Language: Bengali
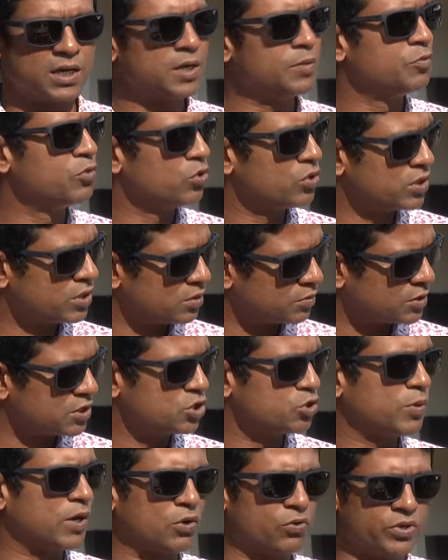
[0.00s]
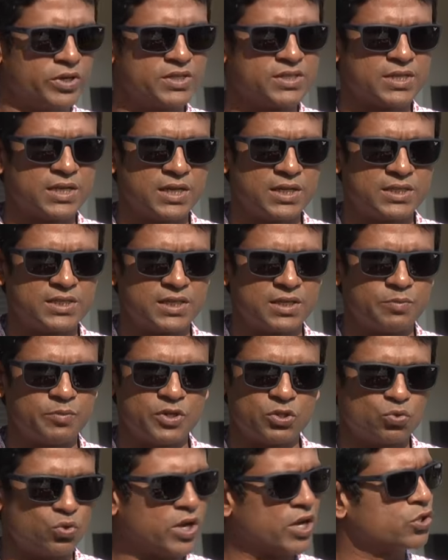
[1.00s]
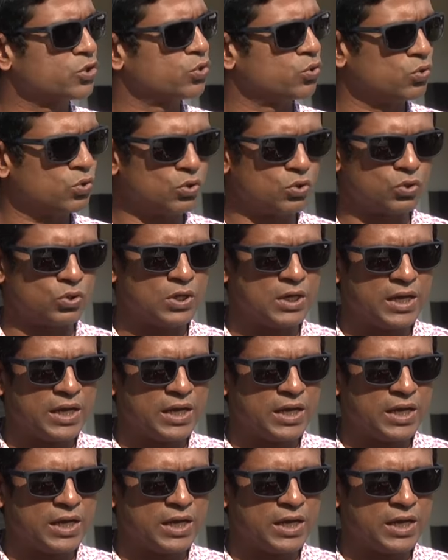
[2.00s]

ইমরুল কিছু ভালো ইনিংস খেলেছে মিথুন একশো করলো